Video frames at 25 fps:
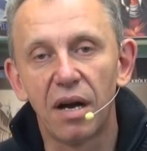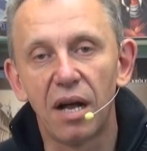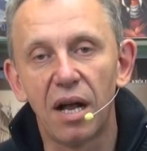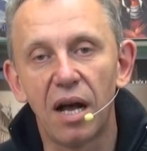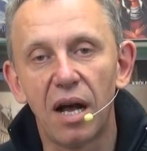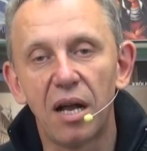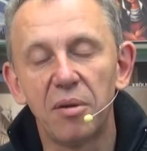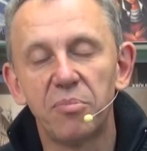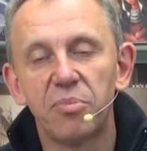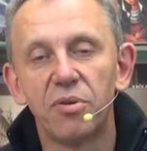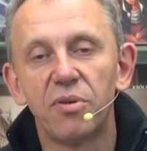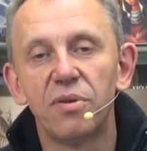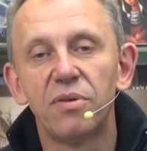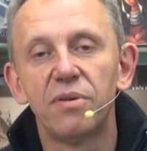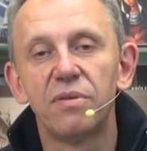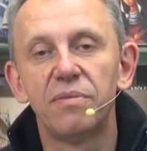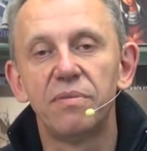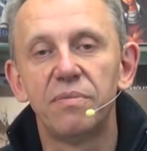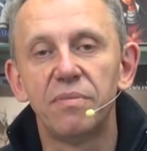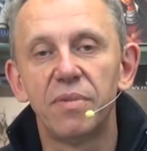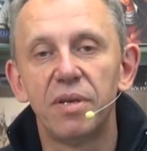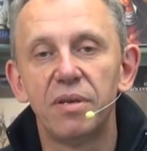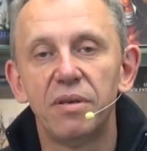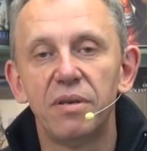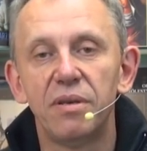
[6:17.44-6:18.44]
albo
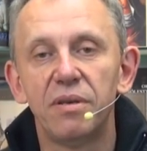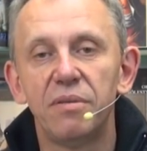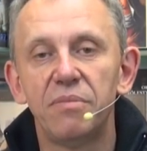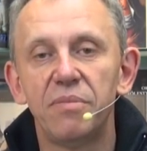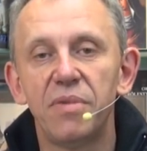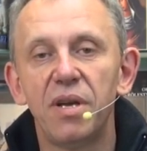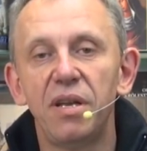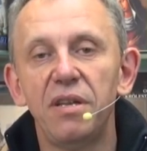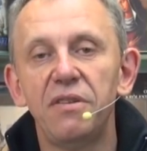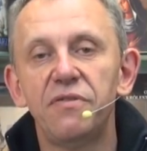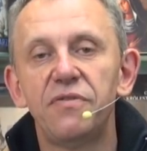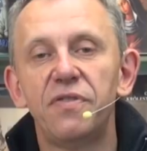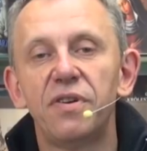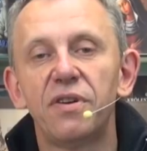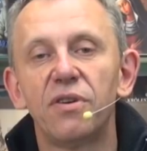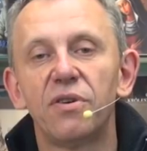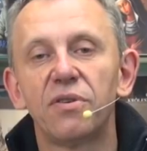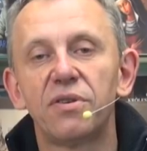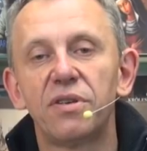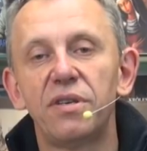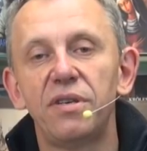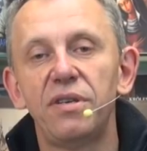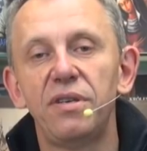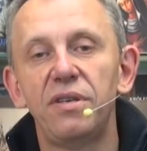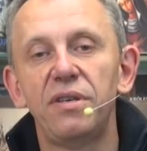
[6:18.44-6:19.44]
mieli
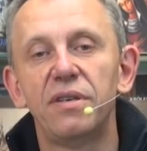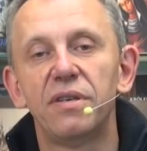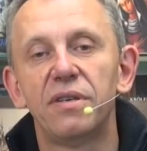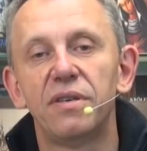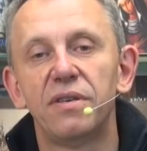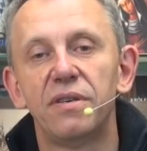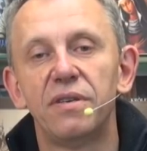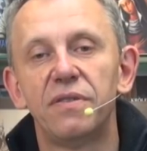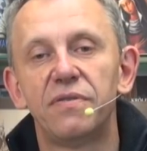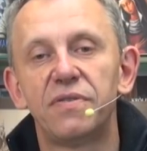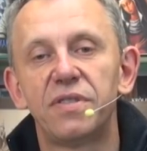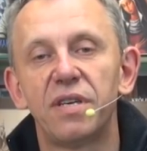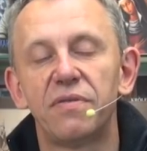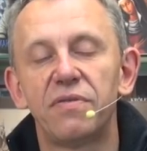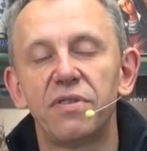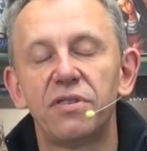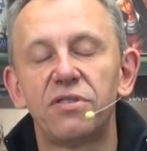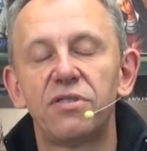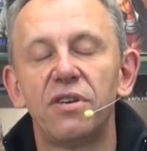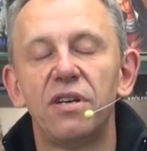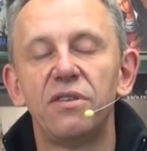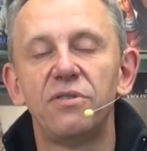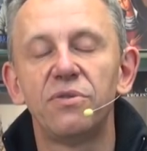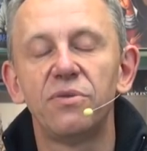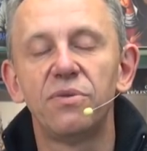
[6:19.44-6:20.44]
wyroki w
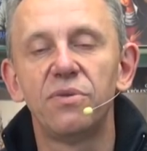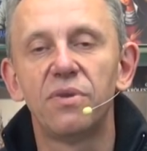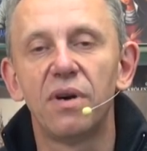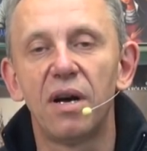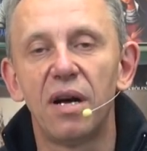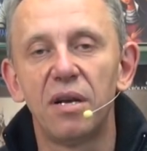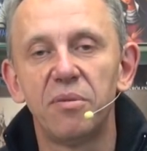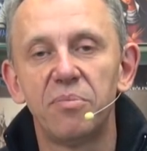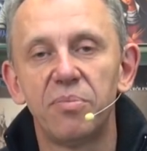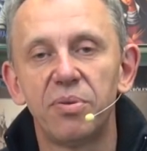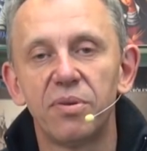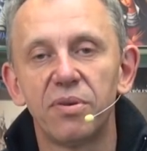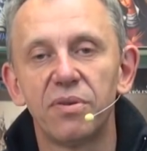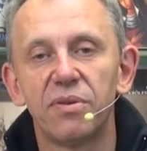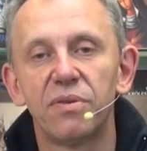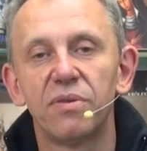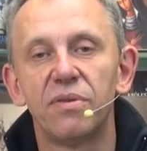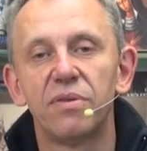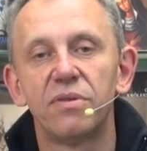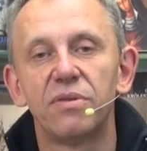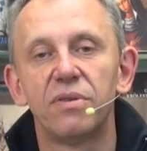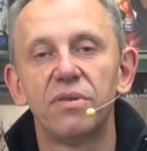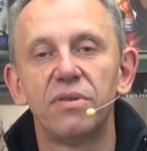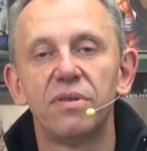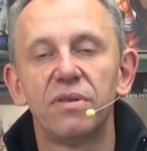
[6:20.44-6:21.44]
zawieszeniu,
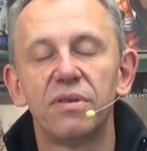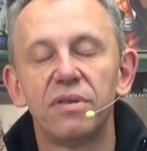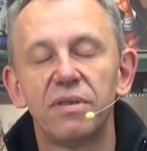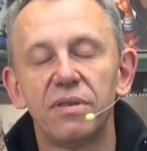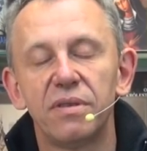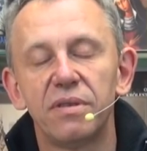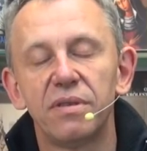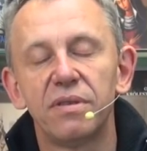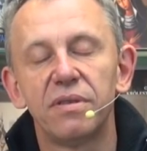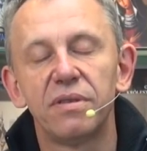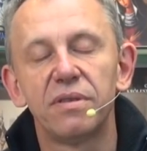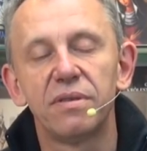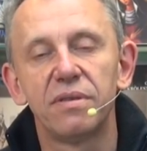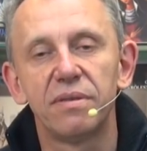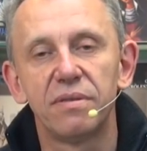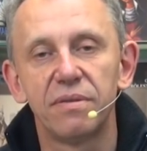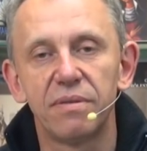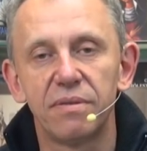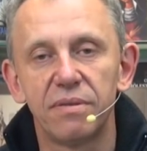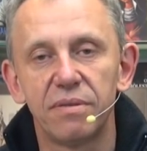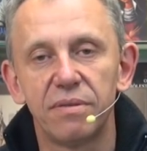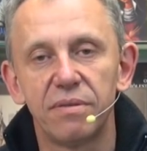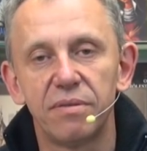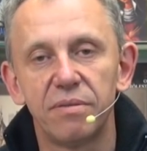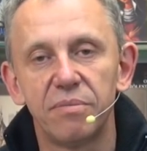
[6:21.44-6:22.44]
albo
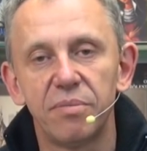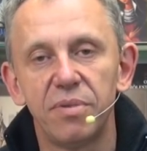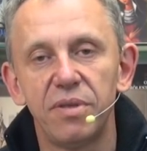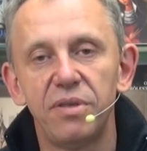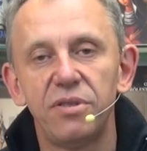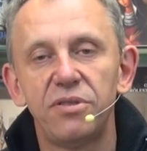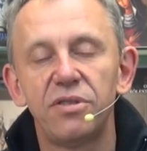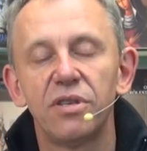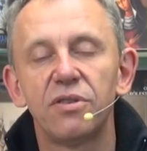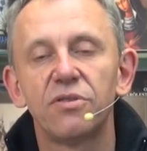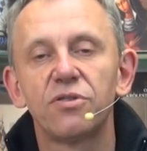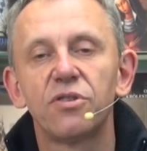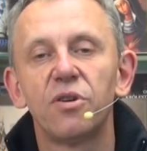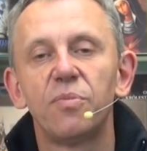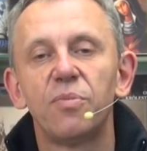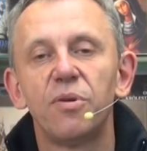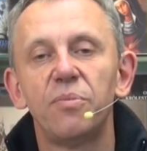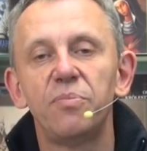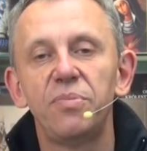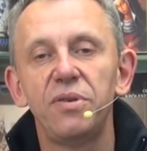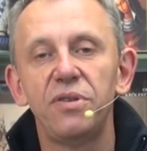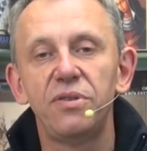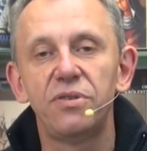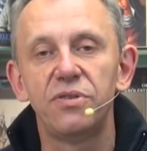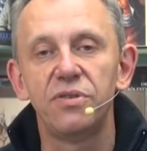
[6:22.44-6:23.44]
byli ciężko
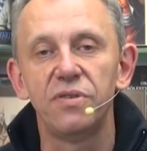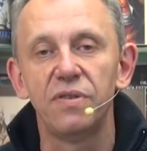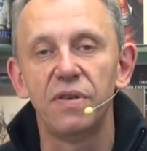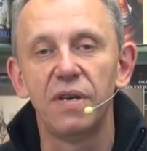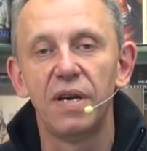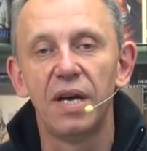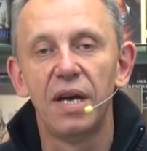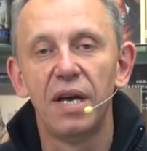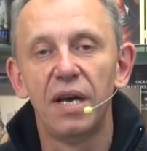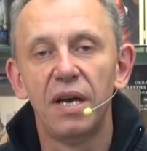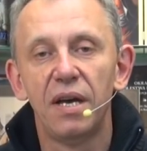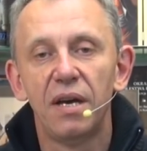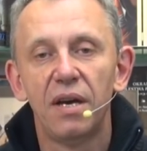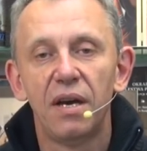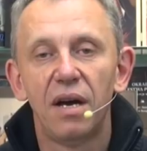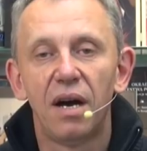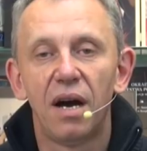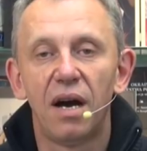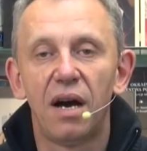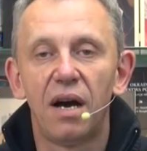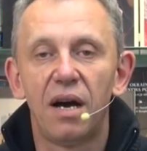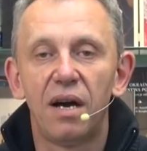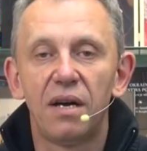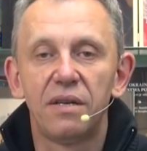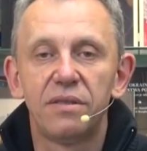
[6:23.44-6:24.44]
pobici
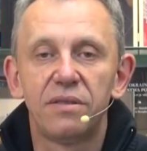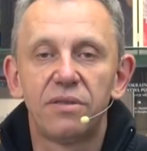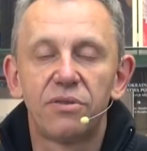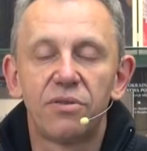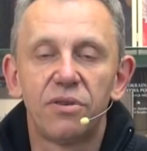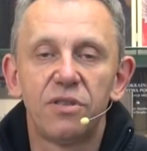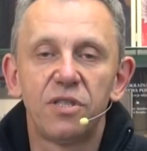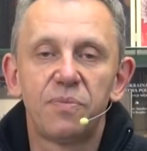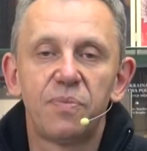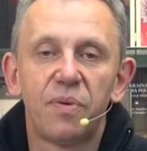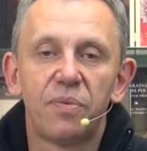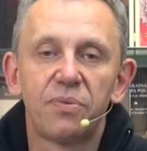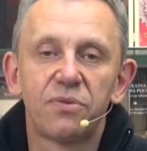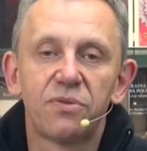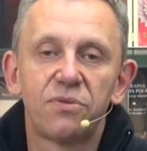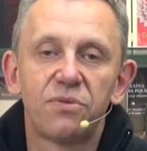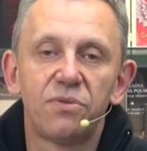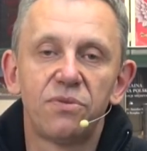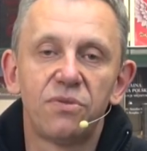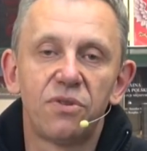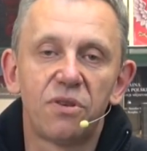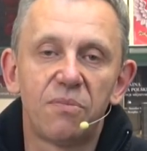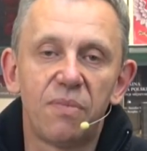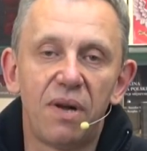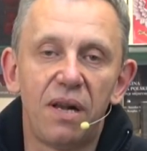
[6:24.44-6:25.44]
a to jest po
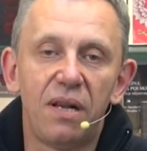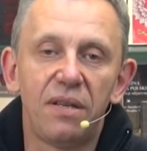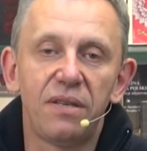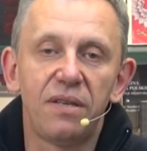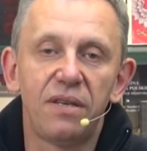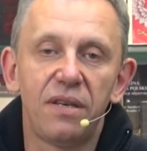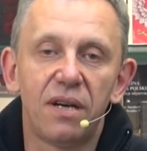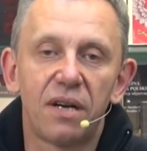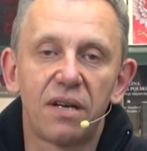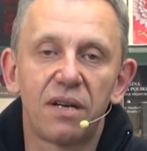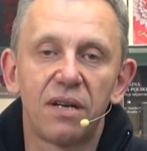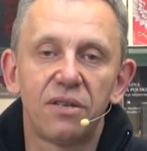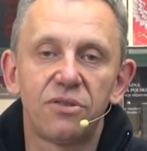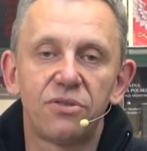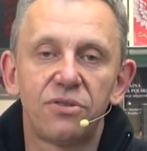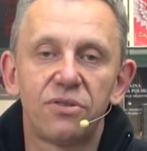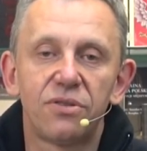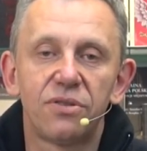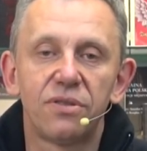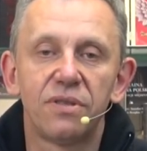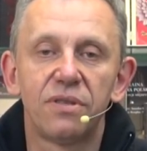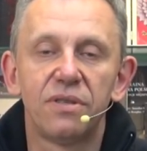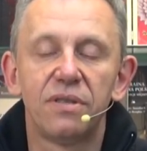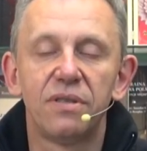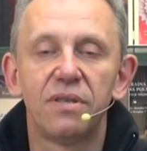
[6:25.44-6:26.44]
prostu normalnie
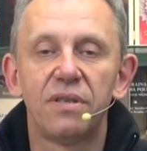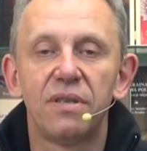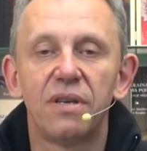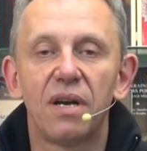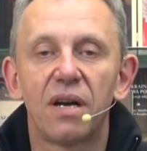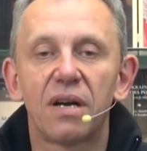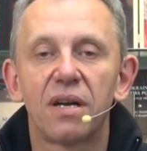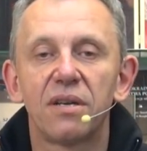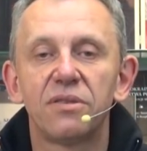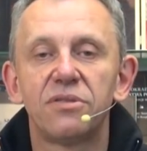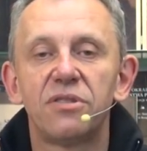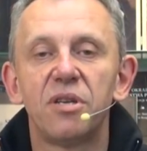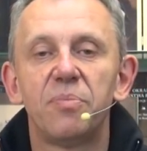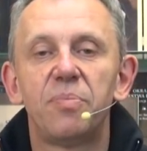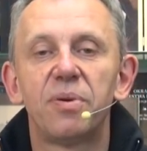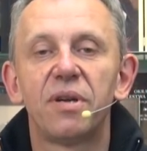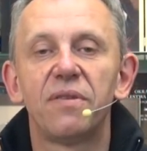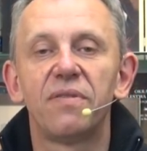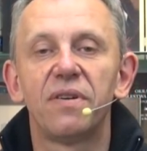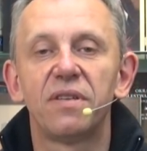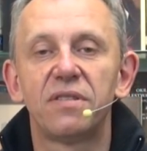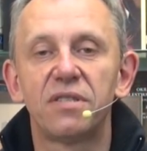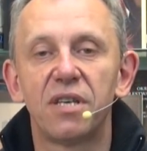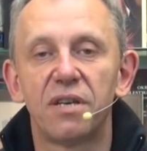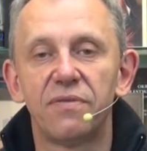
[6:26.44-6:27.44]
jakaś, y, jakaś
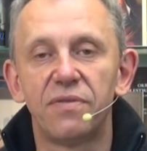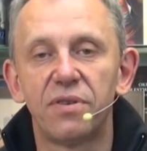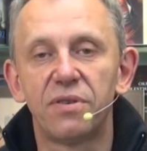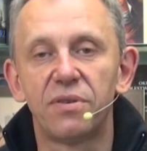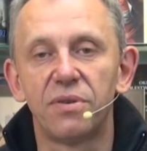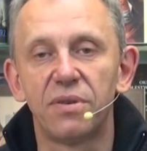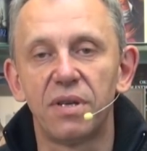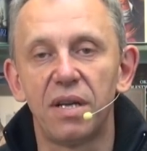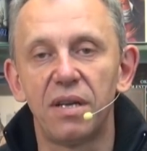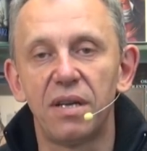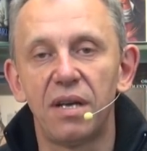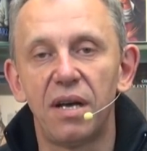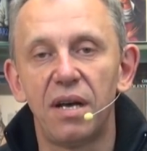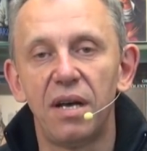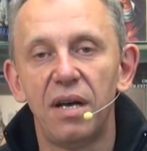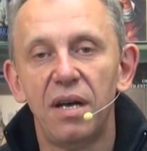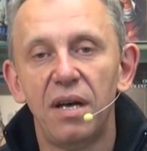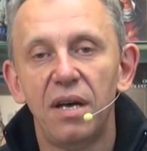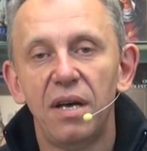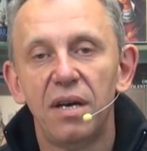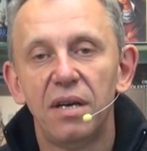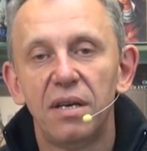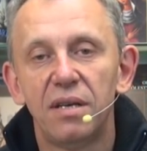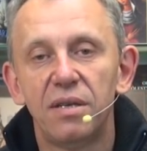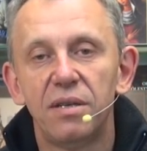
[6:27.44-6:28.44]
deprawacja wykonana
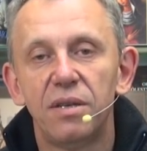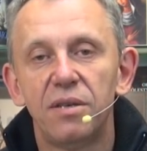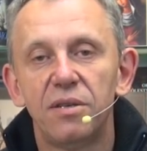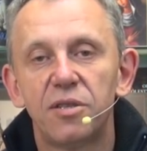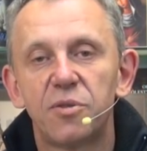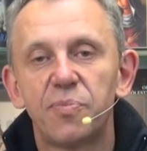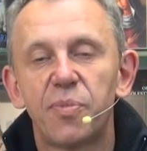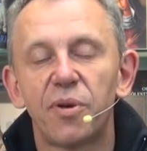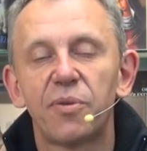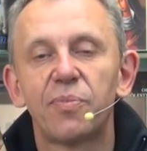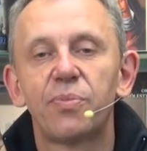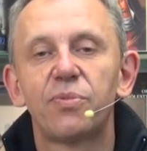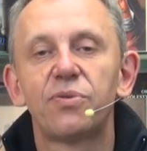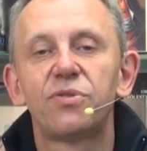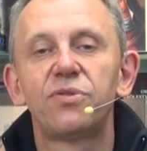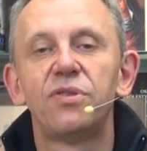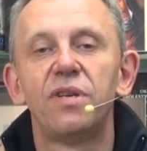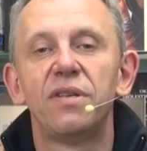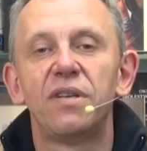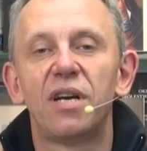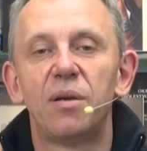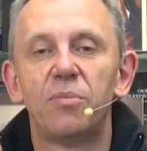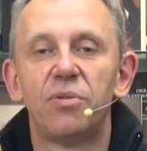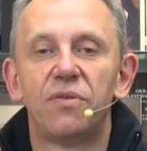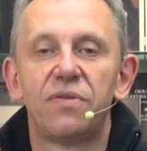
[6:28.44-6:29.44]
y, z
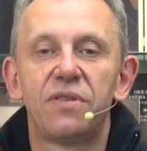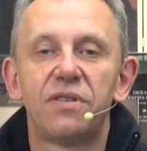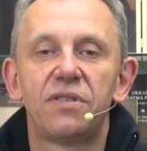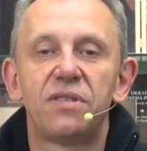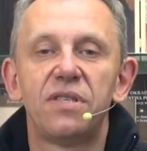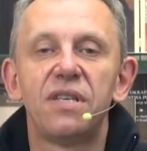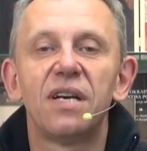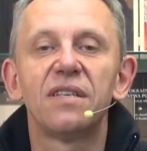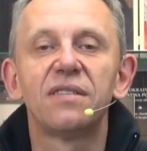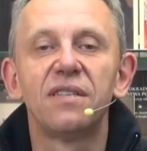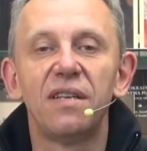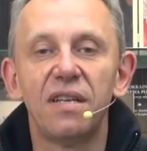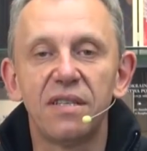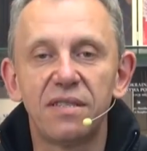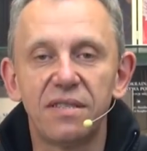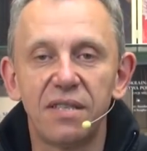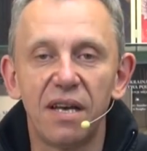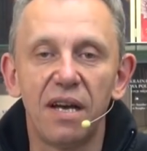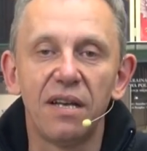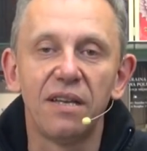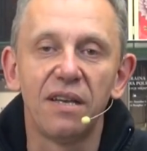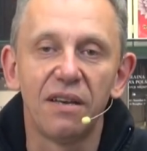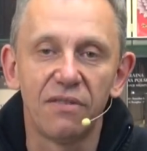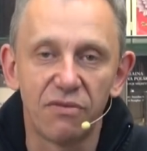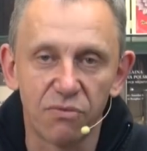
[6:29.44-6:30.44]
podpuszczenia albo wręcz na
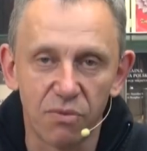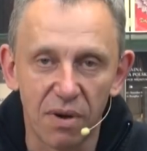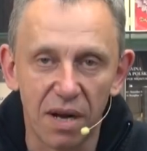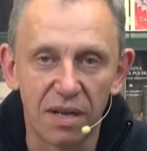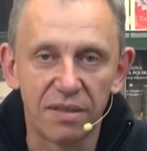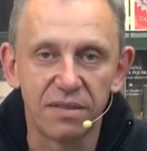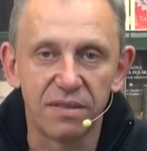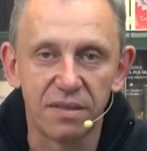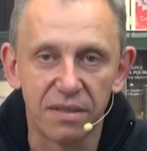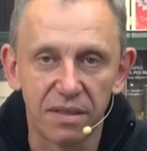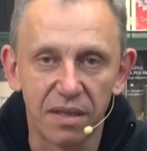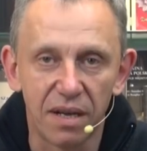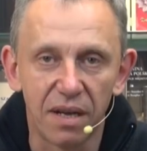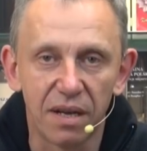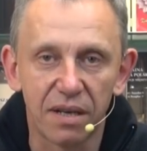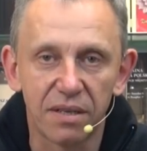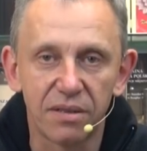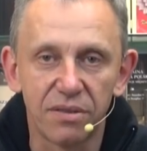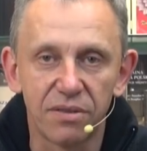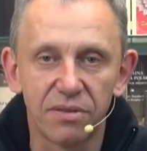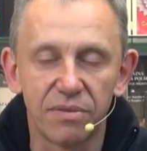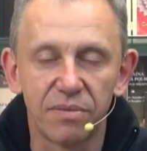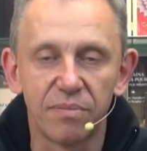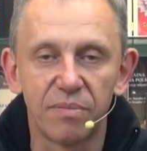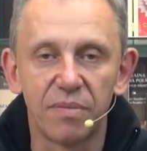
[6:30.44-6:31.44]
zlecenie władzy. Tak?
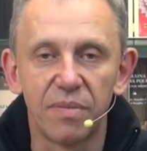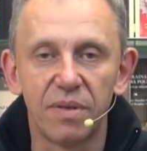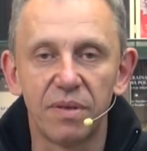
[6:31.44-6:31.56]
No, y,